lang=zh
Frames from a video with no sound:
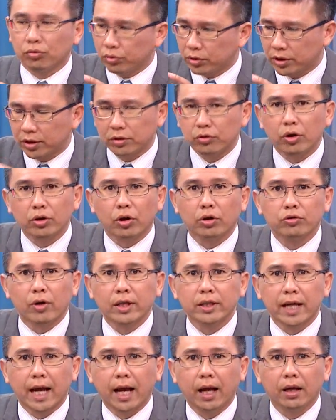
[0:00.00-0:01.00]
死多头
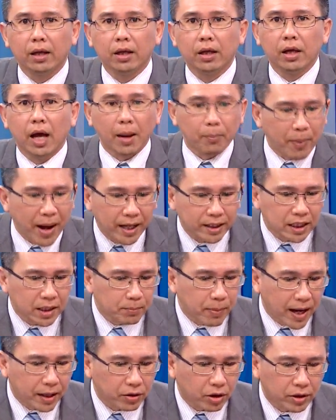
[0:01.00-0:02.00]
专家啊，八
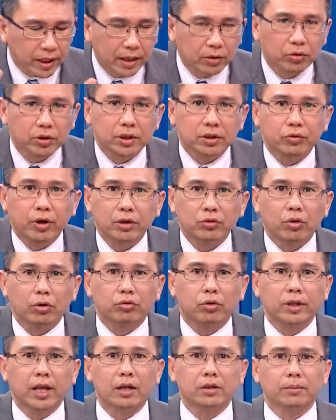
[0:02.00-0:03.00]
千八又沿路只会做
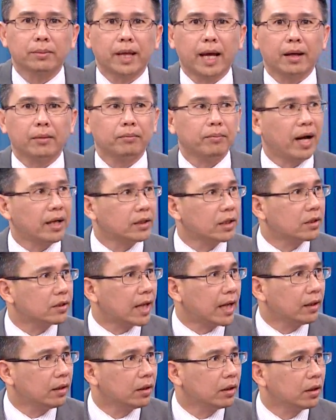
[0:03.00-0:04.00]
多到怎么样？八千
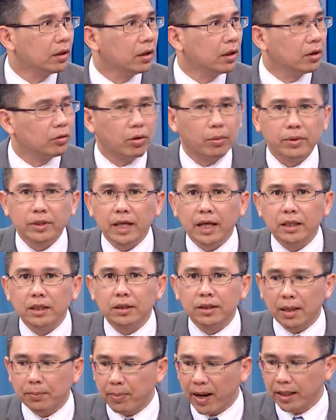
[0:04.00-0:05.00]
三，我们这一
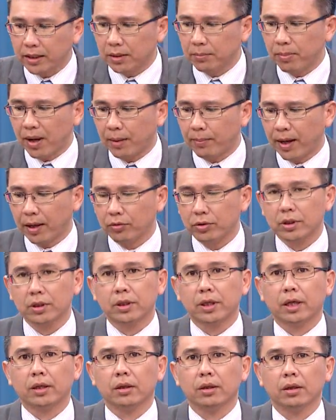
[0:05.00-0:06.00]
次在八千八百五十
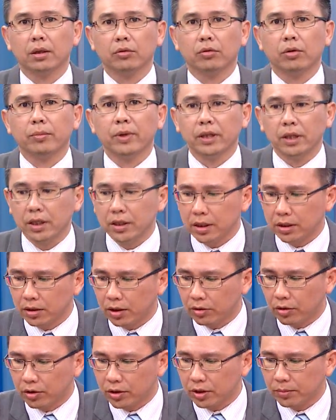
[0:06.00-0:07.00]
点。我们也提醒
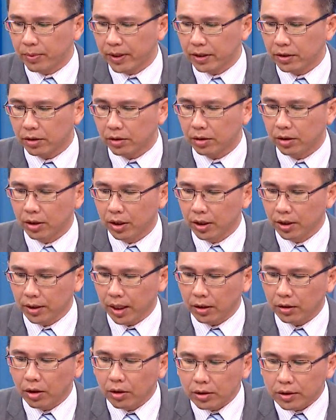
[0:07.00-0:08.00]
各位投资朋友，
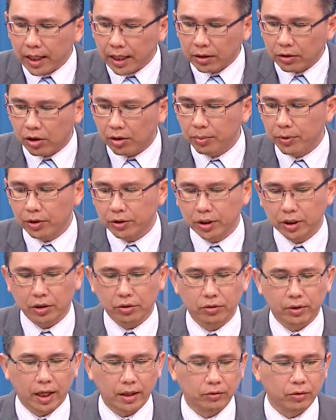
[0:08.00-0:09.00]
当公在股票起
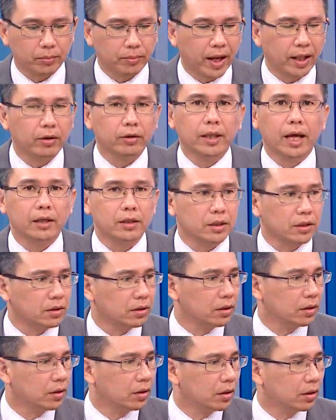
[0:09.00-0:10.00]
跌来，对不要那么贪心，
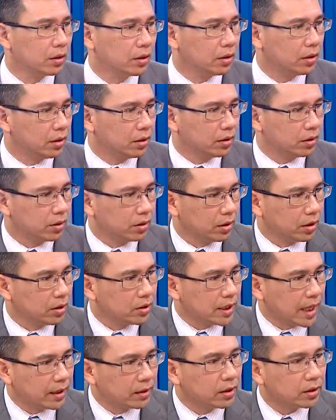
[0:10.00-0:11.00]

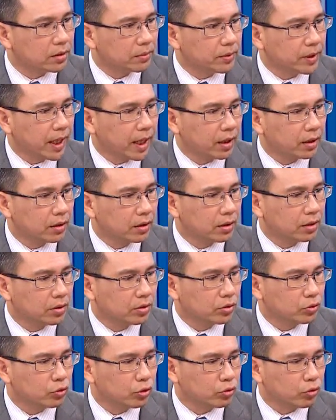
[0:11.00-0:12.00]
赢家要怎么样
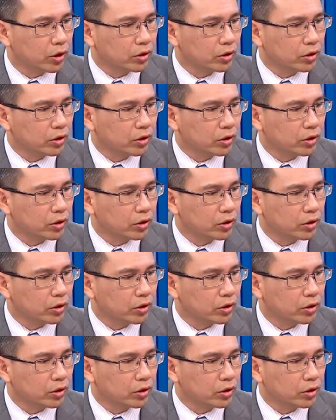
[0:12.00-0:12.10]
做